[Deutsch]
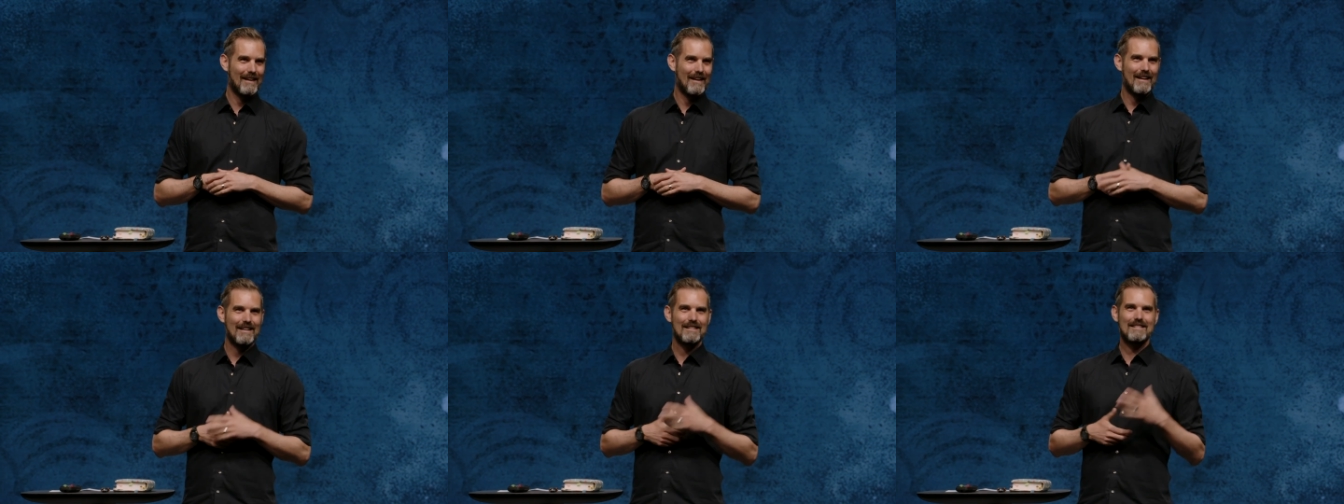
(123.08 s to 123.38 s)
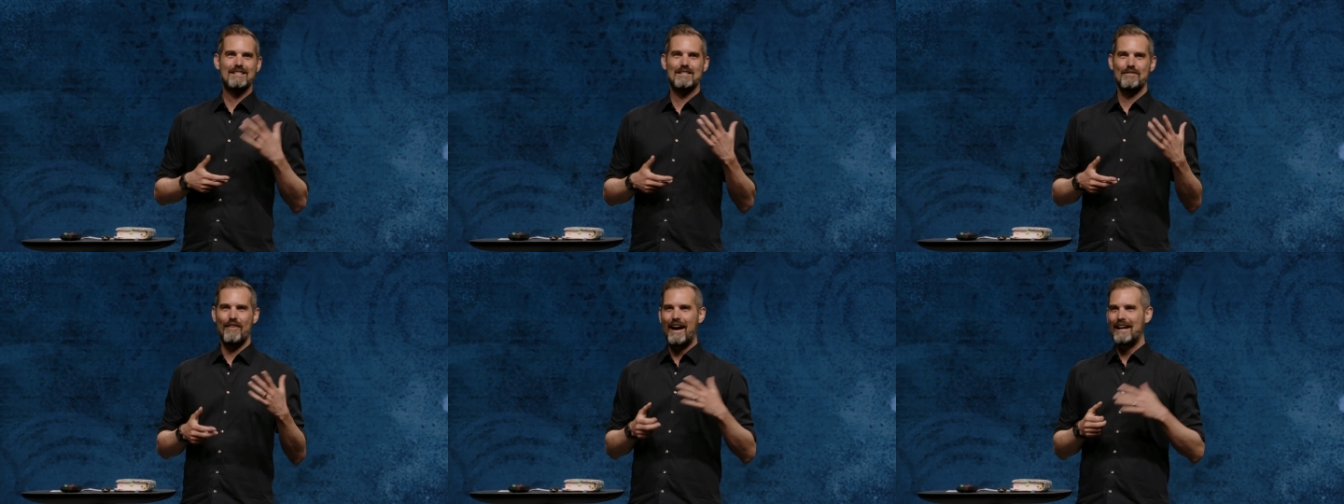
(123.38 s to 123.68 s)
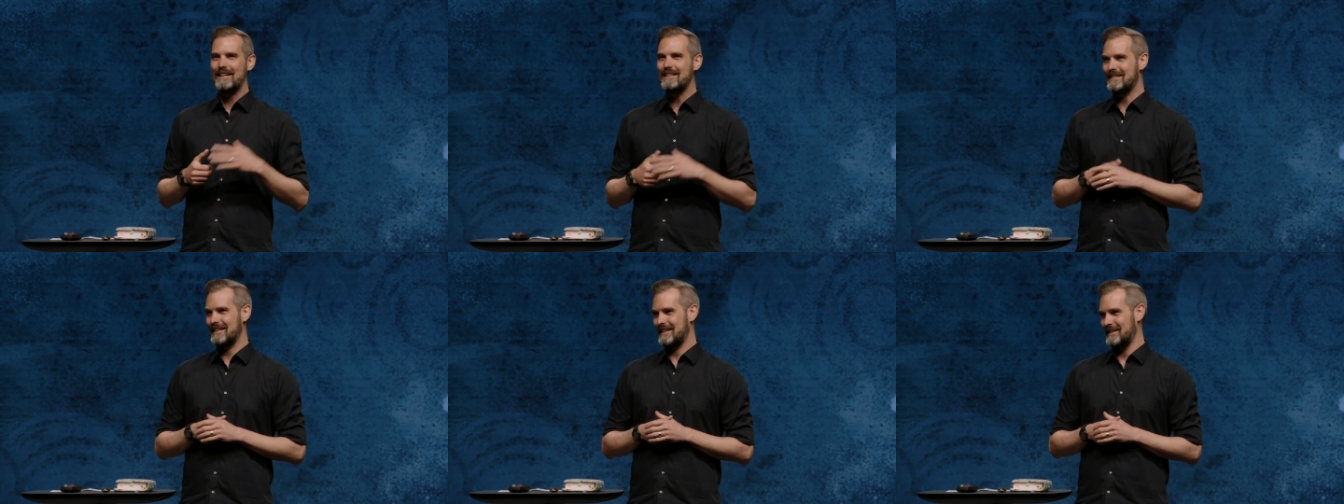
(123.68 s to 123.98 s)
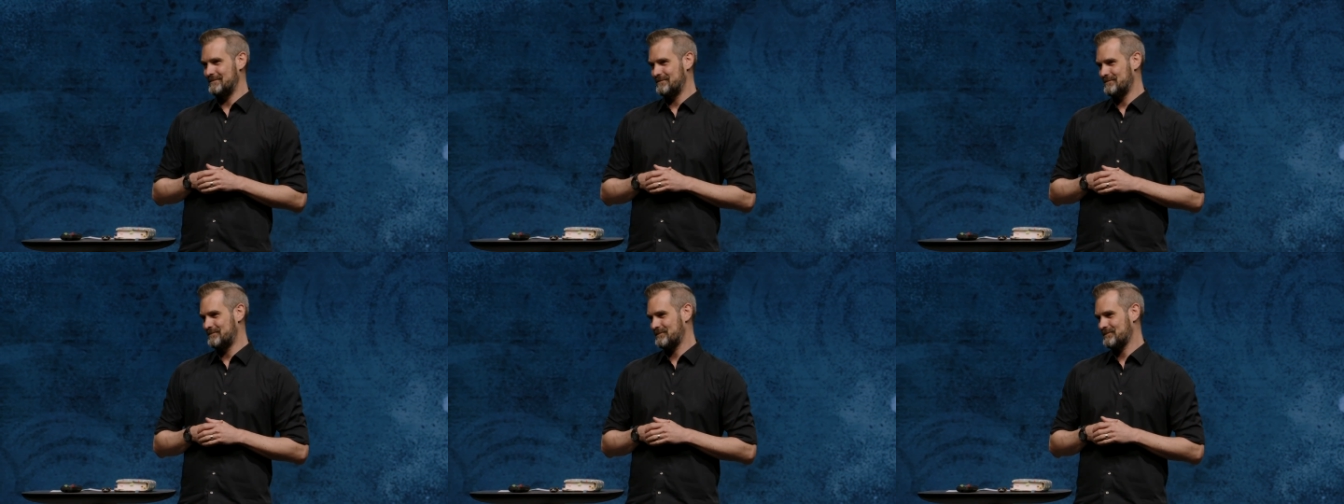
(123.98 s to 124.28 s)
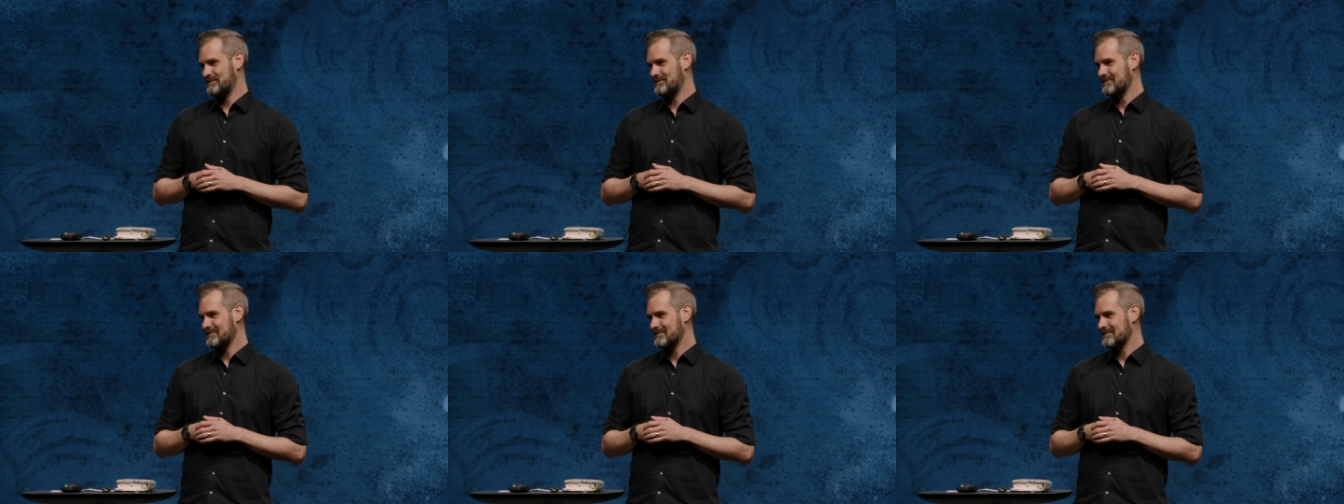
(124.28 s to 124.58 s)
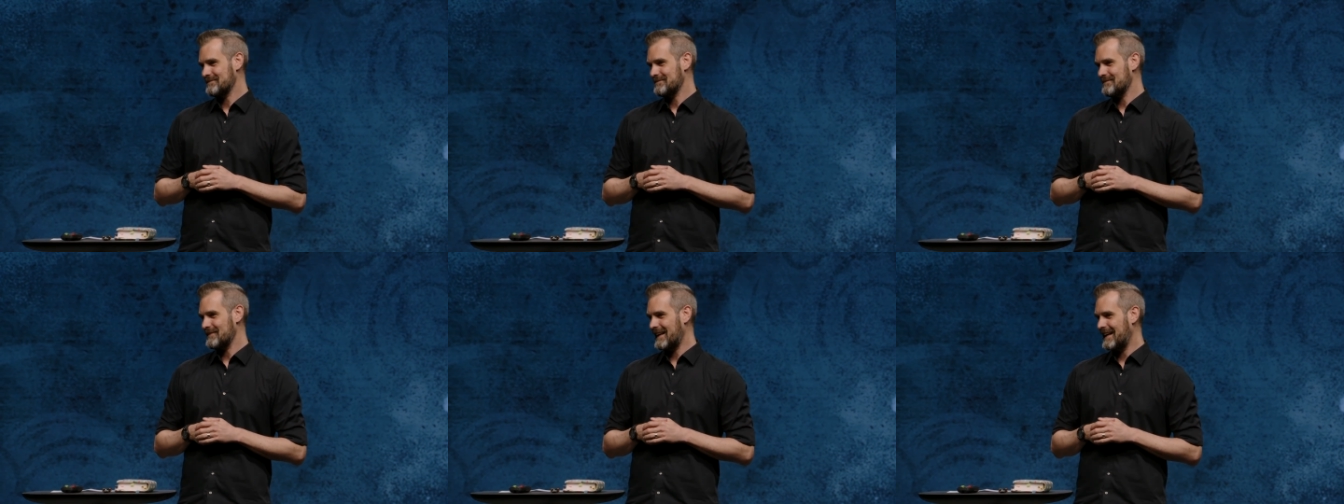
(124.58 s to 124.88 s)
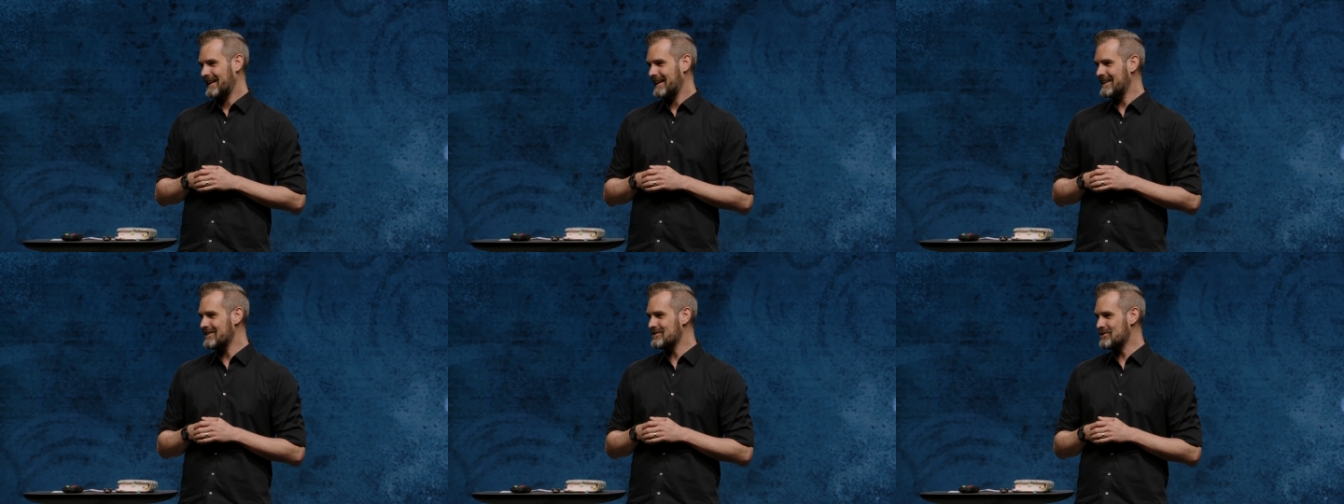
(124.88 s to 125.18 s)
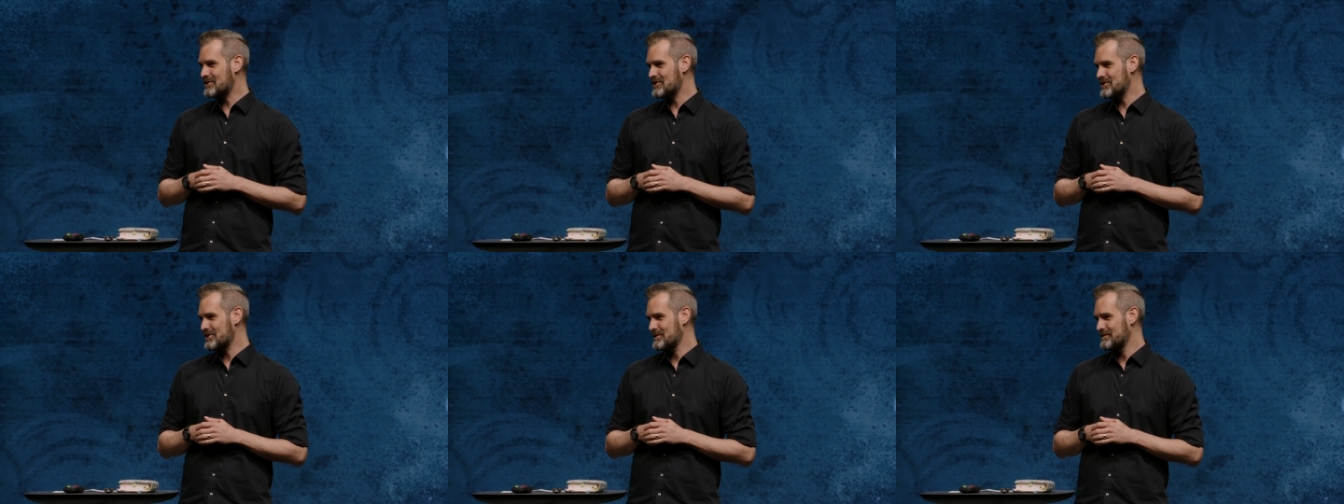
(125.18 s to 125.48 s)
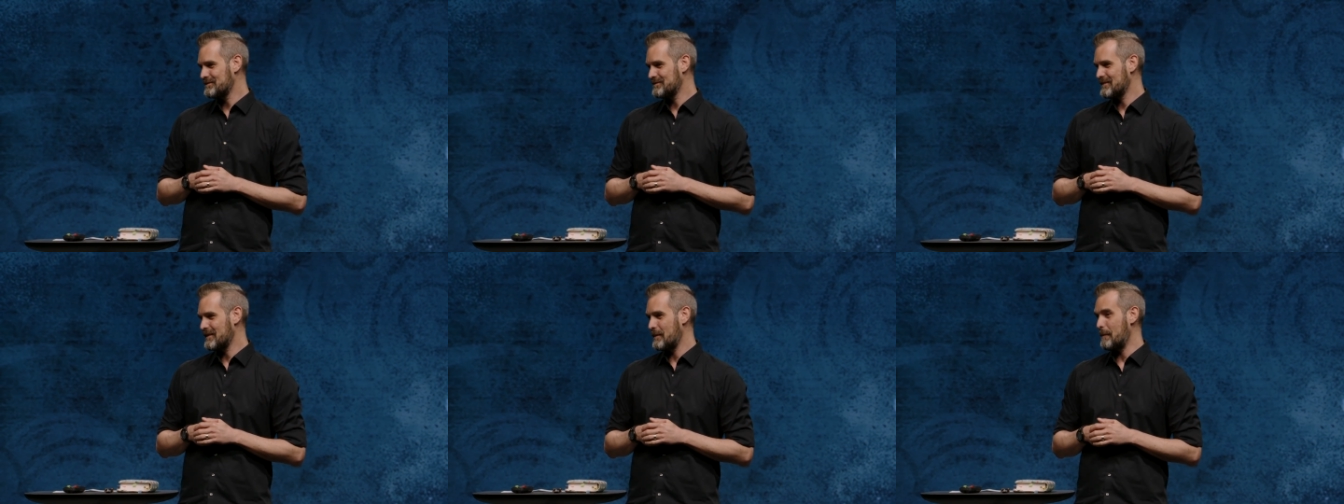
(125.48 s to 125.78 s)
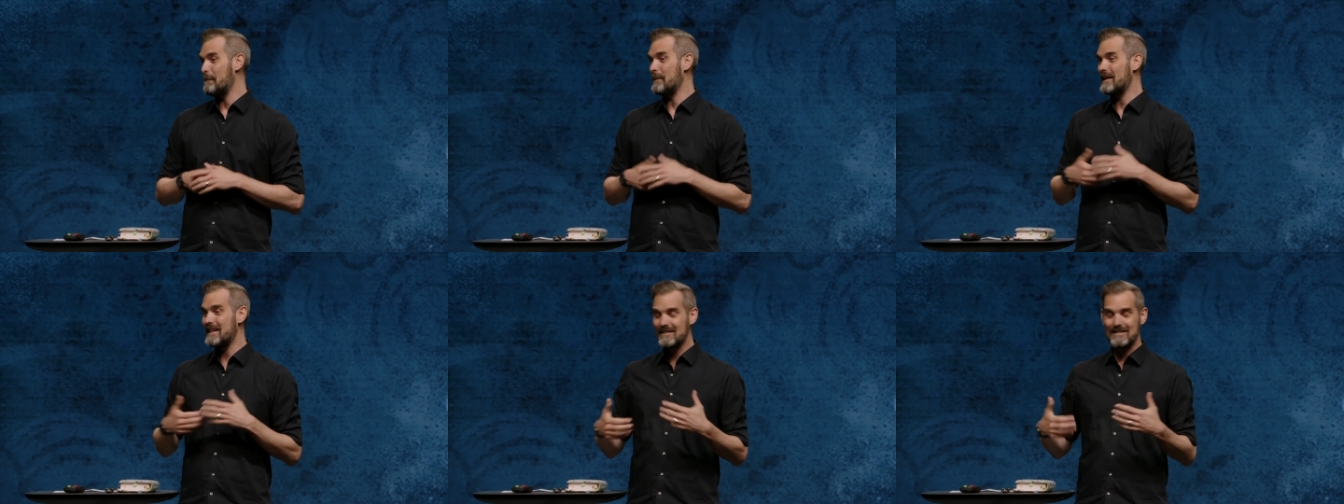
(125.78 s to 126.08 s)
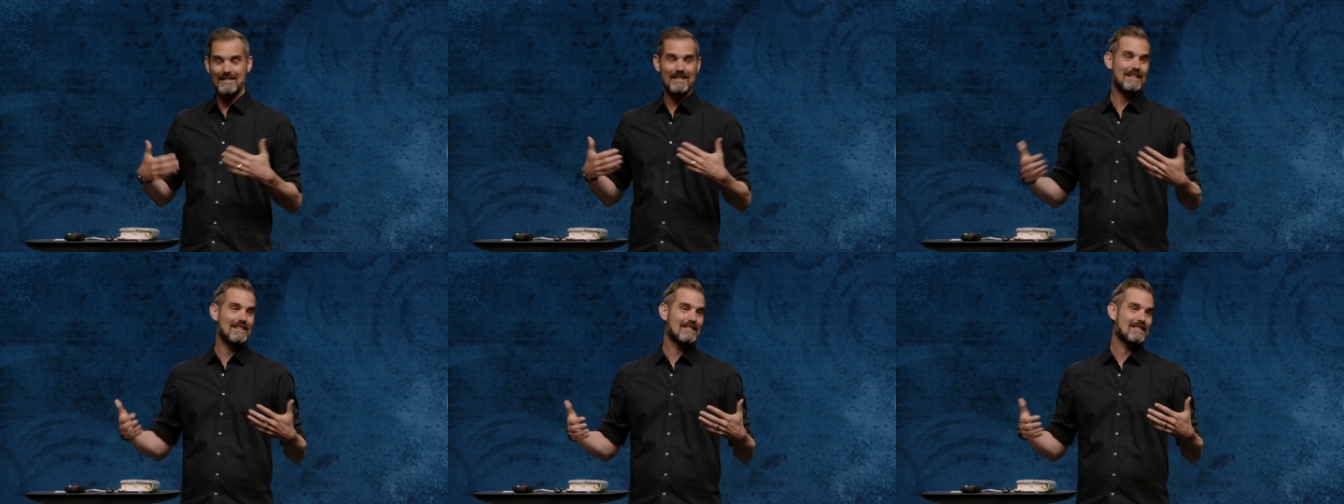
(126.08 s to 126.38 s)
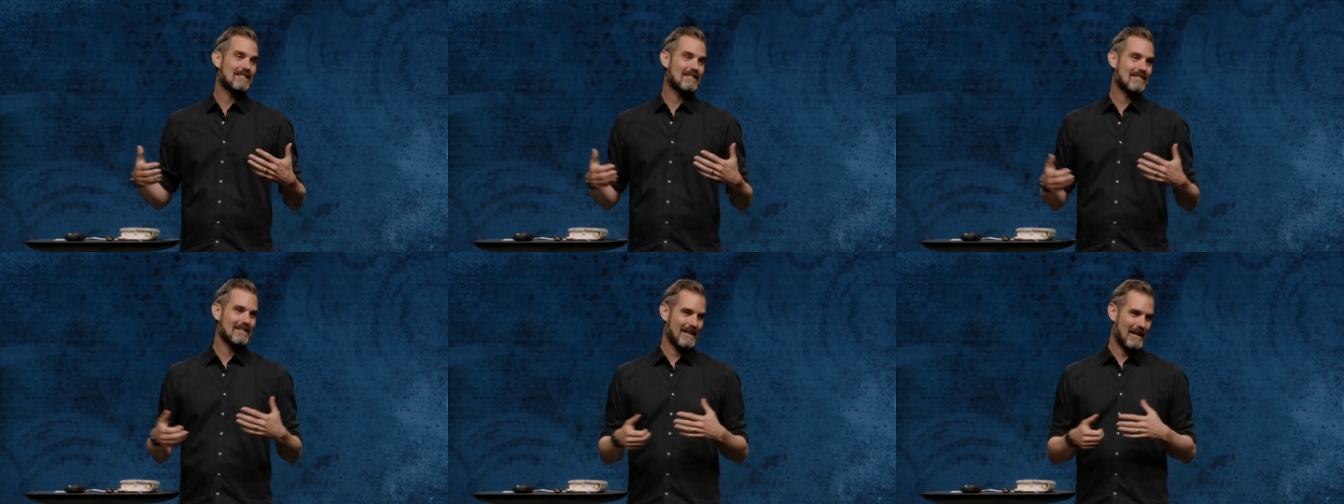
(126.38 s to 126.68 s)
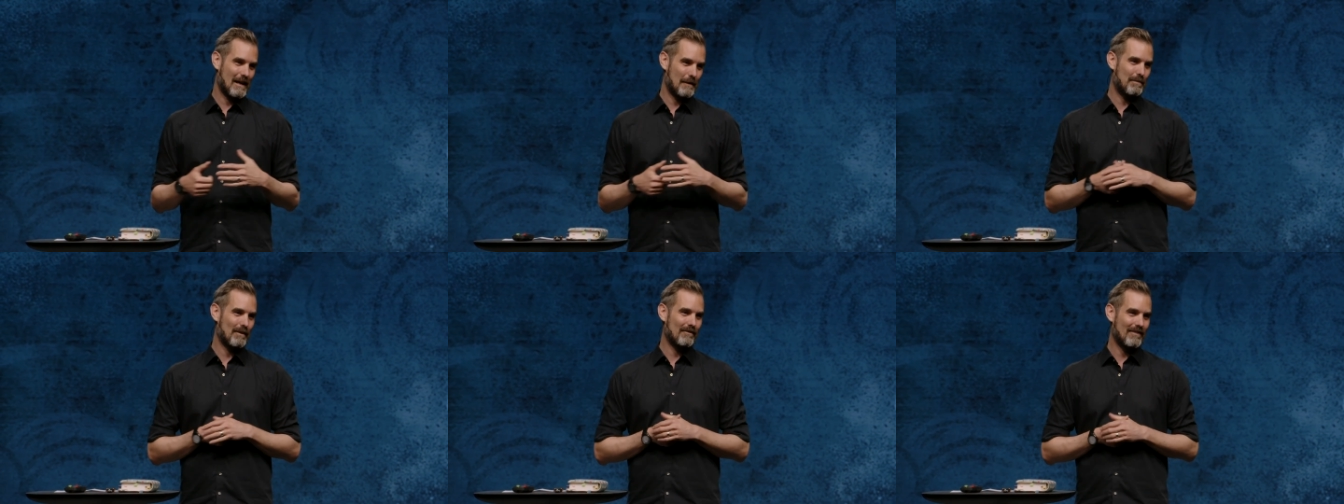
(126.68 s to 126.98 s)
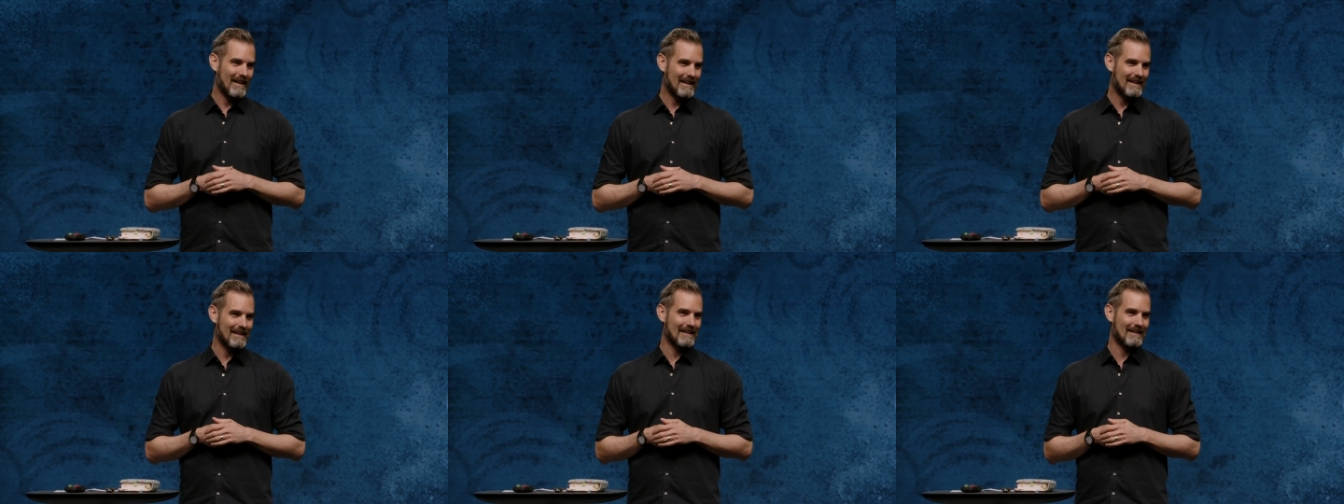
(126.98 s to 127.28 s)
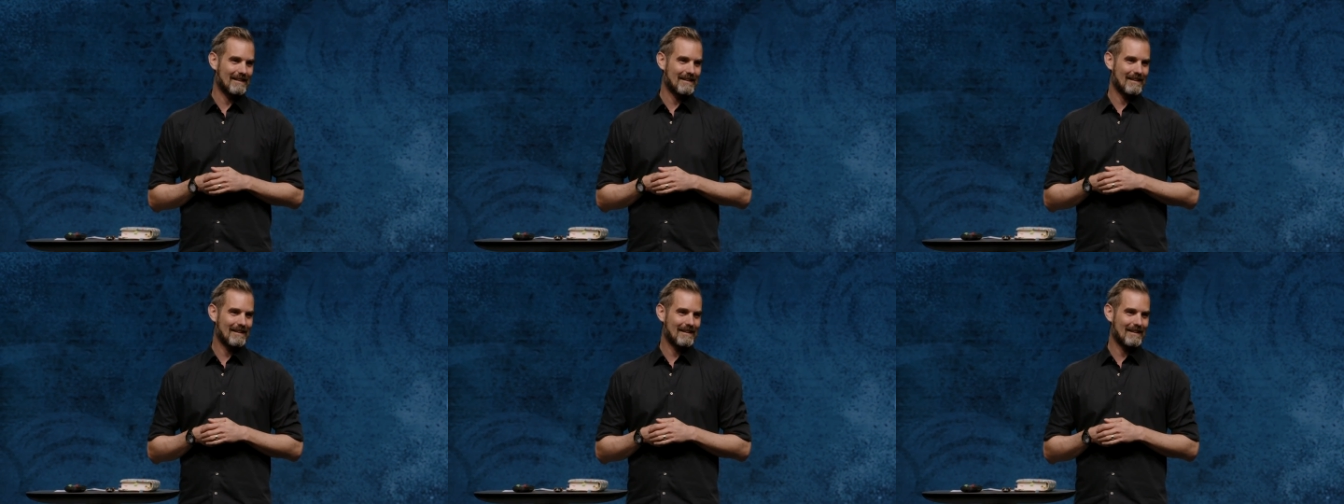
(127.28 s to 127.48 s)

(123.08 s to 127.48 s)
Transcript: Das Zweite ist, wir sind eine Bewegung.